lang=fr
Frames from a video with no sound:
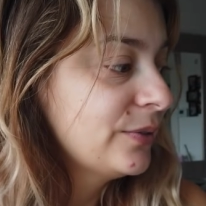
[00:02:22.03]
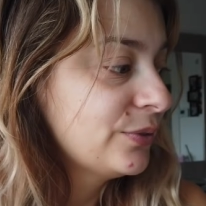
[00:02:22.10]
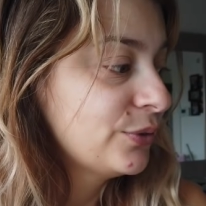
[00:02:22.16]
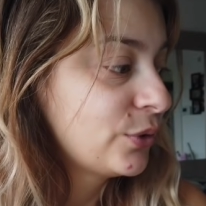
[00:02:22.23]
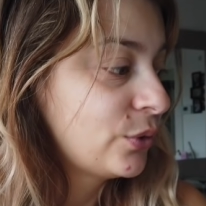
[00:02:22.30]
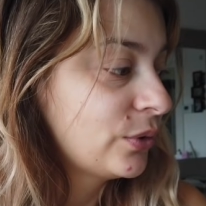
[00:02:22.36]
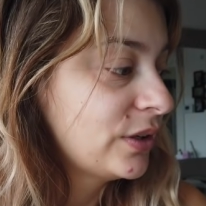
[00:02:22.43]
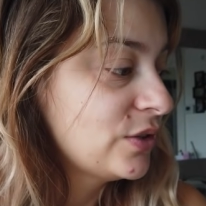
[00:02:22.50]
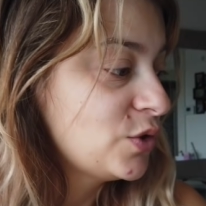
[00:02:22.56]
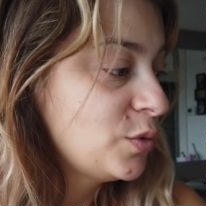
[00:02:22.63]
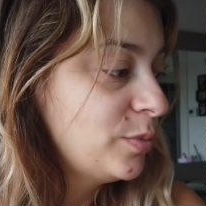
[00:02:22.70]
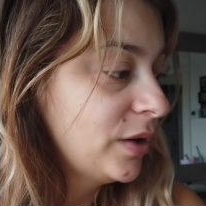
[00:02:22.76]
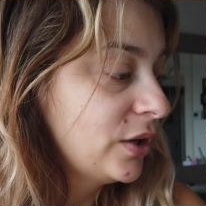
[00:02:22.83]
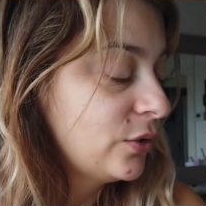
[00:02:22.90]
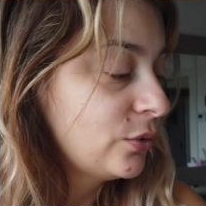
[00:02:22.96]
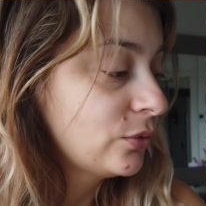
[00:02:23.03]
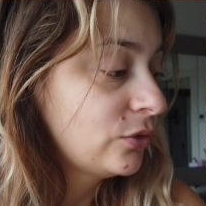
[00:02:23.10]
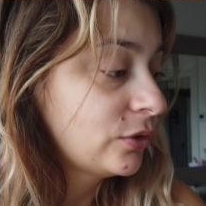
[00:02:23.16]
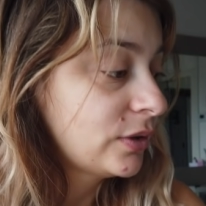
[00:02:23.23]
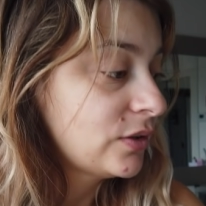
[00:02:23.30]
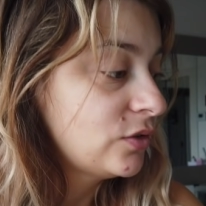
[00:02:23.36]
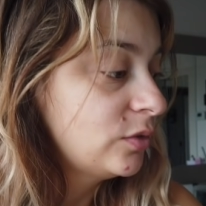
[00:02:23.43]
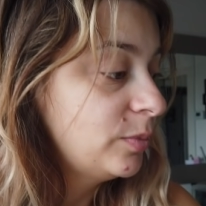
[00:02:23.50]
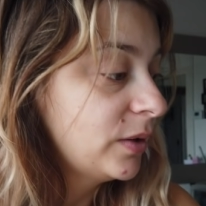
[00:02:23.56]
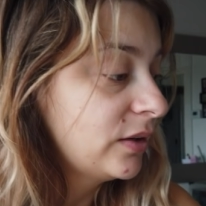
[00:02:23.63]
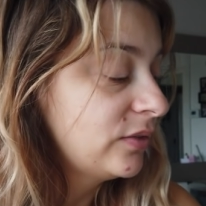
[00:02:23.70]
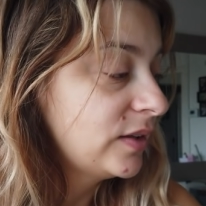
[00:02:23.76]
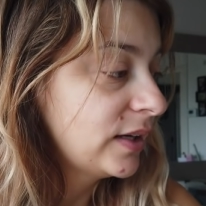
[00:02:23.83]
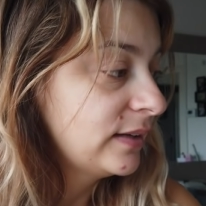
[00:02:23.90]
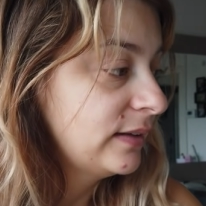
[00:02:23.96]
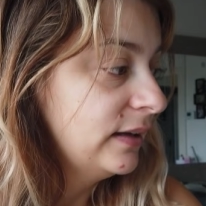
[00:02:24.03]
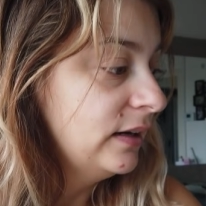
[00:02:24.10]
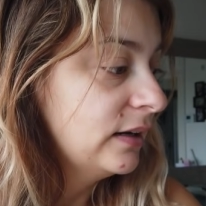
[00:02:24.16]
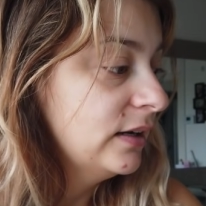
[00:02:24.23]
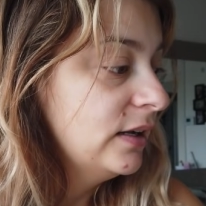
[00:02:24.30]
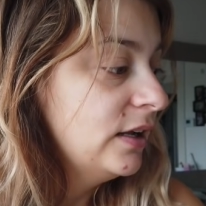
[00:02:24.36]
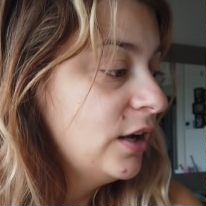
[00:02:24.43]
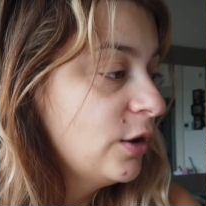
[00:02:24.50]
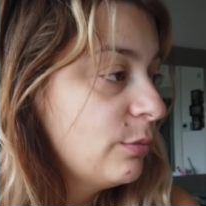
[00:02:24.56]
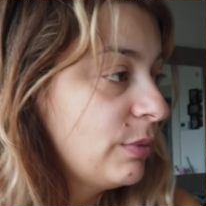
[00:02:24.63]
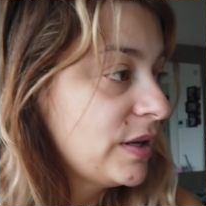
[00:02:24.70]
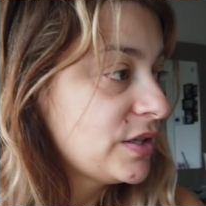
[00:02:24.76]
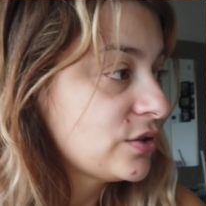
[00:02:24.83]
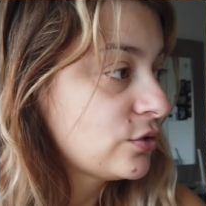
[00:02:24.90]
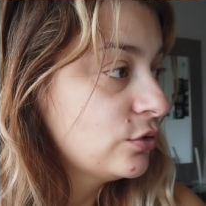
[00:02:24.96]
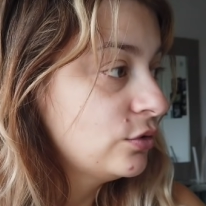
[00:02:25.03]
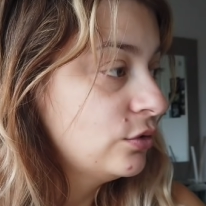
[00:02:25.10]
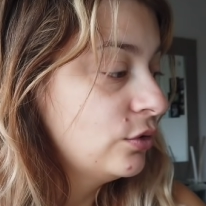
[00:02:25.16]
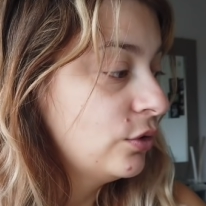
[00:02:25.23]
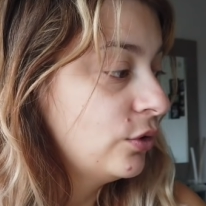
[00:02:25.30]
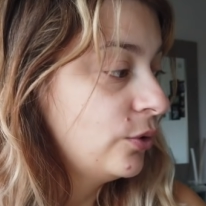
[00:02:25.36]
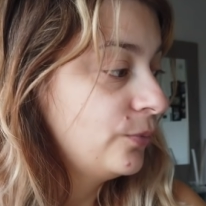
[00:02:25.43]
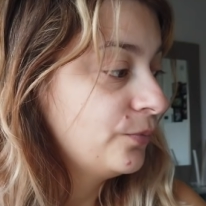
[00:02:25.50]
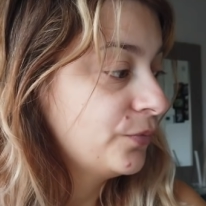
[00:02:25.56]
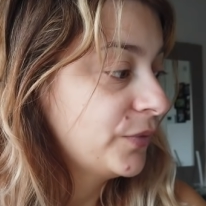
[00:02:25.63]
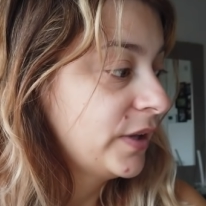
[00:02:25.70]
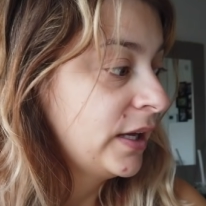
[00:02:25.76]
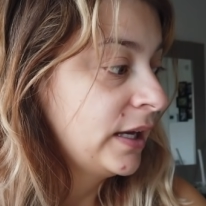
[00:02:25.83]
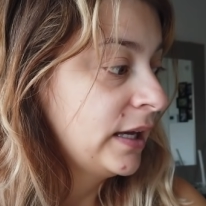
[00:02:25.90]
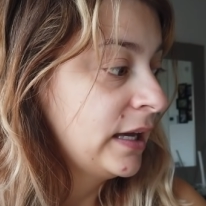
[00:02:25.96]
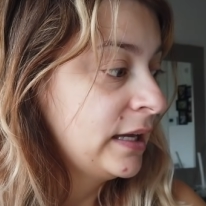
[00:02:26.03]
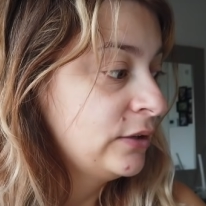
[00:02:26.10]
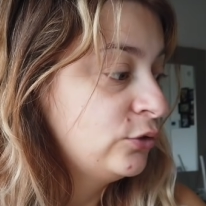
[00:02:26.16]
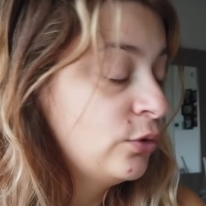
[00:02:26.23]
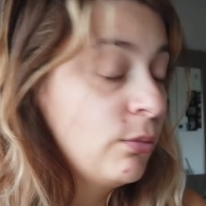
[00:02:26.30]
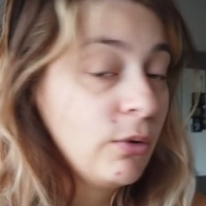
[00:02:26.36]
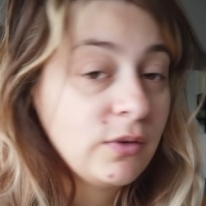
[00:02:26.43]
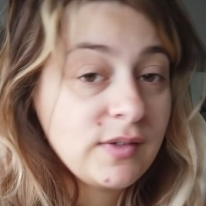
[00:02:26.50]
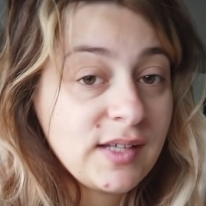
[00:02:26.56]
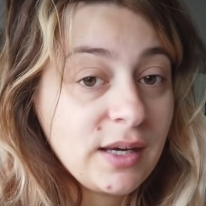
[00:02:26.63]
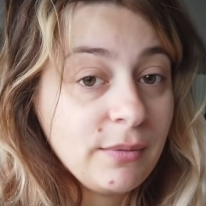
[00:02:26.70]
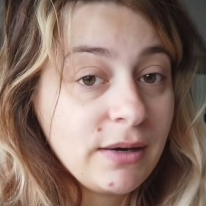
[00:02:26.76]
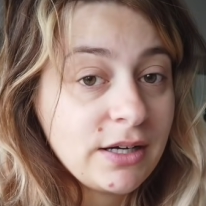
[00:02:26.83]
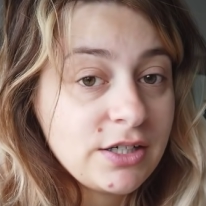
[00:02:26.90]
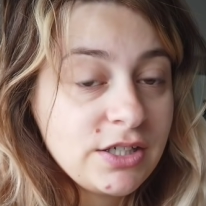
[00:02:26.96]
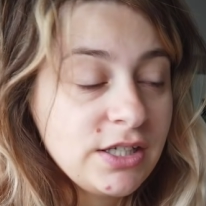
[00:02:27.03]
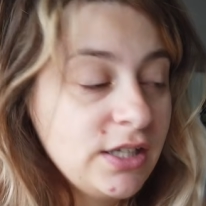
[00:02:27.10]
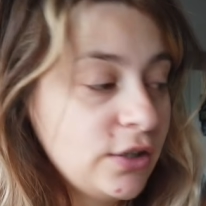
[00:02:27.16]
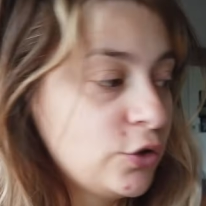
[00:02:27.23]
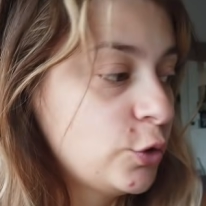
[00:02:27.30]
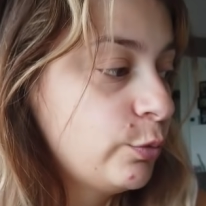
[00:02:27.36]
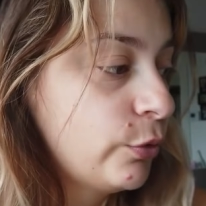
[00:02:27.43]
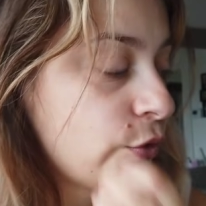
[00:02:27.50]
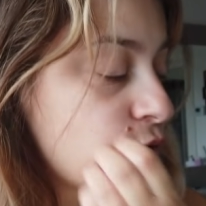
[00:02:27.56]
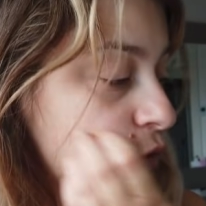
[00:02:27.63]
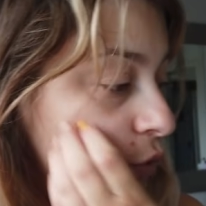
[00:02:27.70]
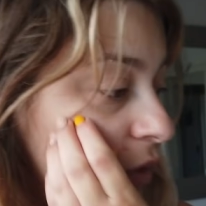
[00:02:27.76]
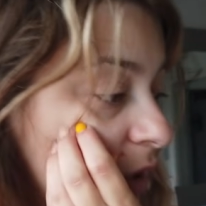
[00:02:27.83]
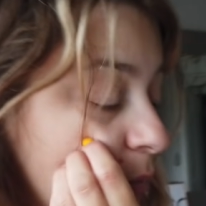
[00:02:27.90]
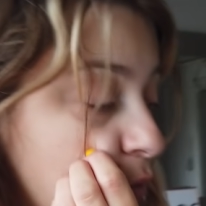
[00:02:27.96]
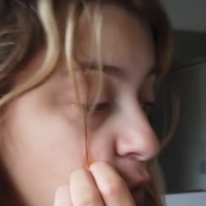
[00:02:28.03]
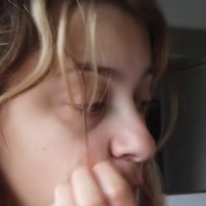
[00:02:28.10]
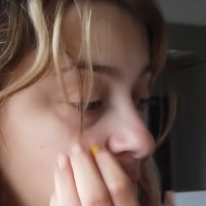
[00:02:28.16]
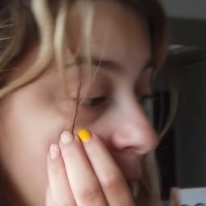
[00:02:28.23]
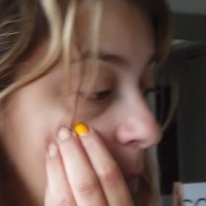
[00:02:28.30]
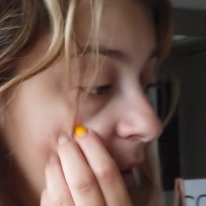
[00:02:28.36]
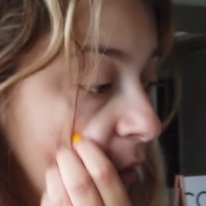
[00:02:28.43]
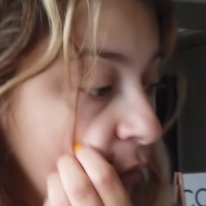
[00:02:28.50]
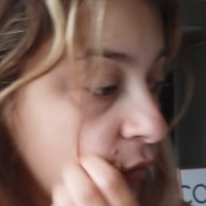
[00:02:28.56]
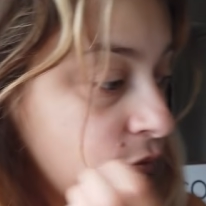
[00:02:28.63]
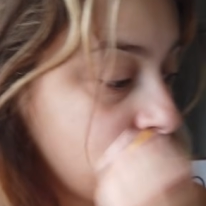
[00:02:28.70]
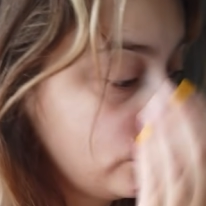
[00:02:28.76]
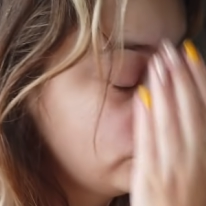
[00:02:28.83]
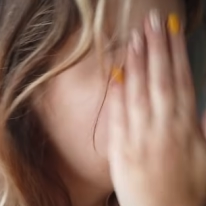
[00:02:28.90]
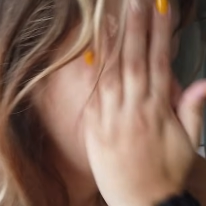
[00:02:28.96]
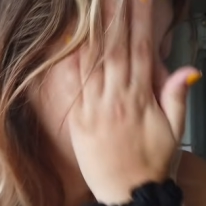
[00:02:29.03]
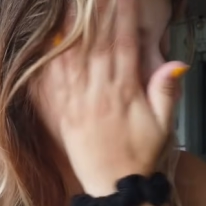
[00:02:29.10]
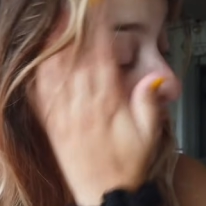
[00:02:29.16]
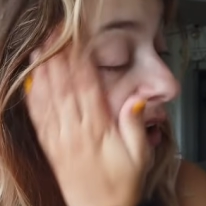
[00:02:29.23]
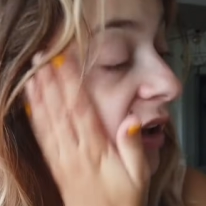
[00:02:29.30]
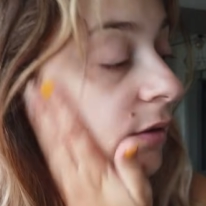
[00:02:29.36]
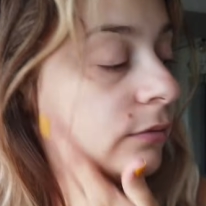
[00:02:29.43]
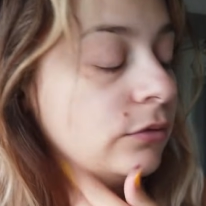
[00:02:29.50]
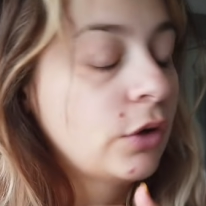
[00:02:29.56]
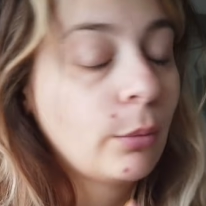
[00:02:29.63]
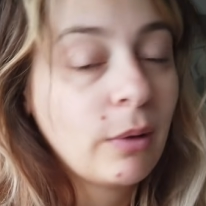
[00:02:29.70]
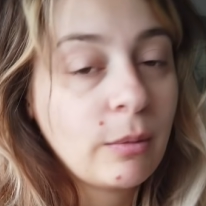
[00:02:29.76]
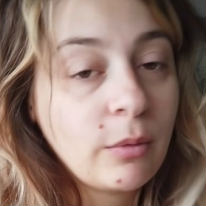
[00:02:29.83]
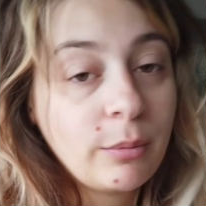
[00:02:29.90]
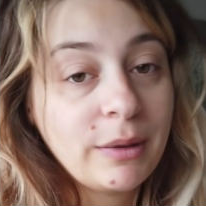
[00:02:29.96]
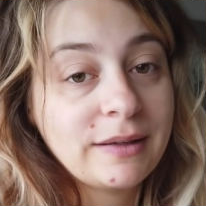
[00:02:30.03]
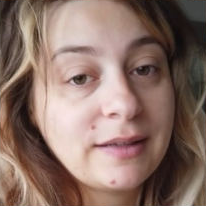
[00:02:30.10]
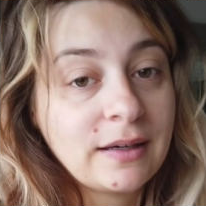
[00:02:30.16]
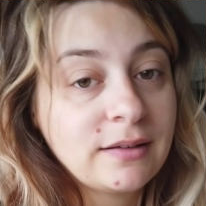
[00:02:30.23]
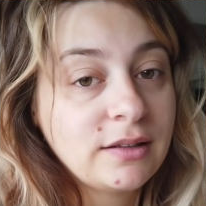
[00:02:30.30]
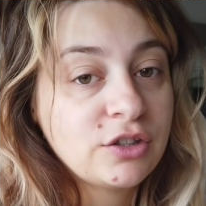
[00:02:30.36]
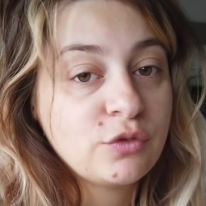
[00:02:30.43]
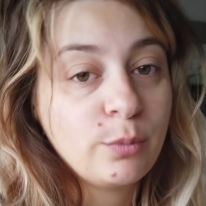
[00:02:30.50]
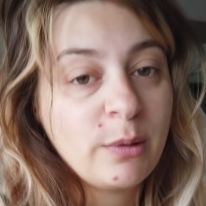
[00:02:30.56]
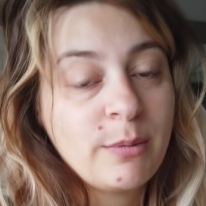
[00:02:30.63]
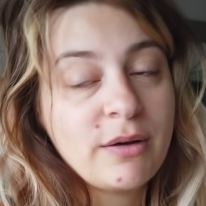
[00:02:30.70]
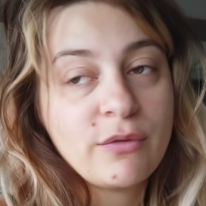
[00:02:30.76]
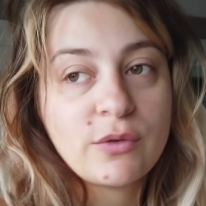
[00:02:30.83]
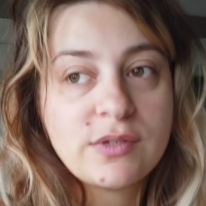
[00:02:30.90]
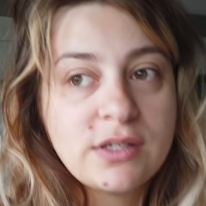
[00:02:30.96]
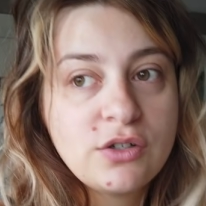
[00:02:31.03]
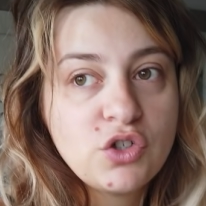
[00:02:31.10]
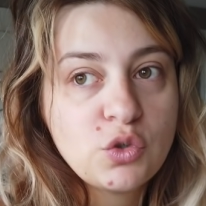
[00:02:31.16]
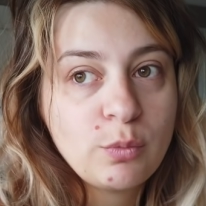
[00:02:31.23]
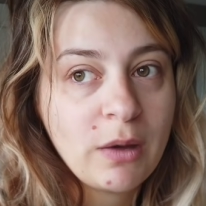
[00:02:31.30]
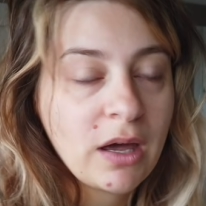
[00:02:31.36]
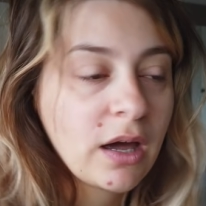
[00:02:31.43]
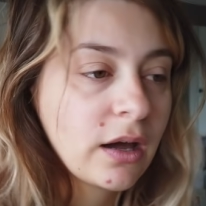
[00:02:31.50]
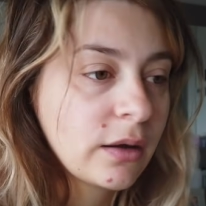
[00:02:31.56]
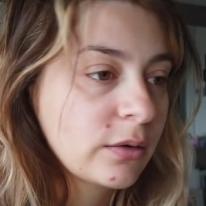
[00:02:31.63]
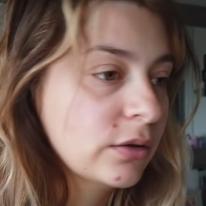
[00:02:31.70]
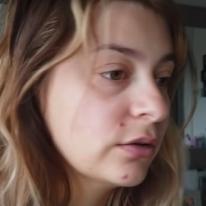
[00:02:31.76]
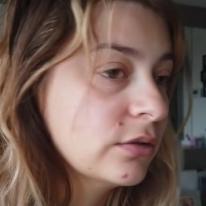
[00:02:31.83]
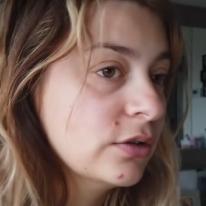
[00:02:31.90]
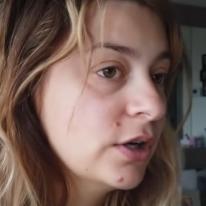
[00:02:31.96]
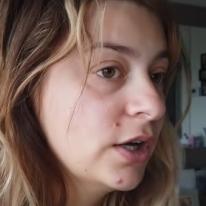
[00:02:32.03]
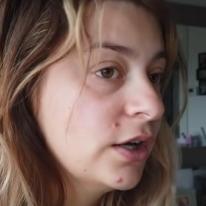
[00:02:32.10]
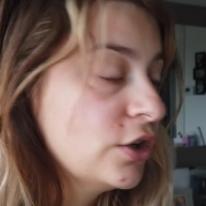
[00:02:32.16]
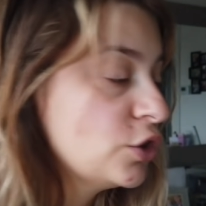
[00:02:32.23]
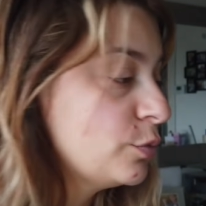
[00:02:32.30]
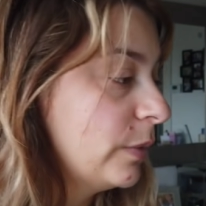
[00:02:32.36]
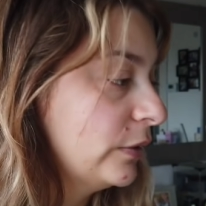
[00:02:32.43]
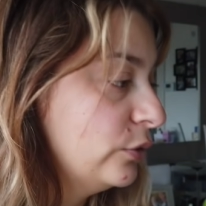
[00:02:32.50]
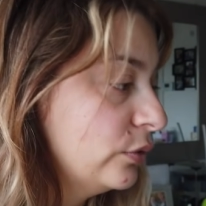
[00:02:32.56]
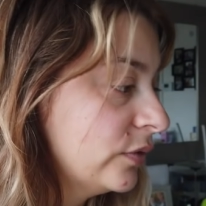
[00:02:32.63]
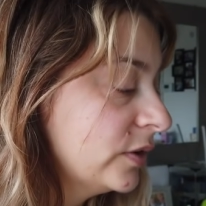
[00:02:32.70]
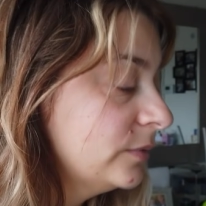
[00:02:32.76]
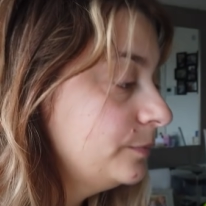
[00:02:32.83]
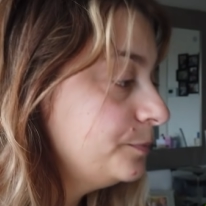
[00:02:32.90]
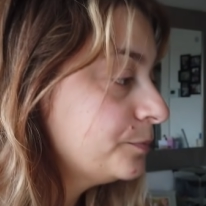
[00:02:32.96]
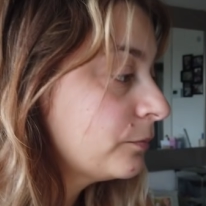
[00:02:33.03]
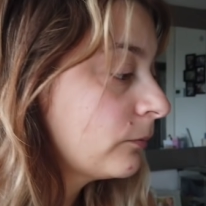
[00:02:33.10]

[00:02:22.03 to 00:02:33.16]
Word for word: Donc on est super content et super fier d'elle parce que euh, elle, demande qu'à marcher et je pense que les premiers pas ne, vont, ne devraient normalement pas tarder. Je ne vais pas m'avancer, je ne suis, pas, euh, suis pas devant.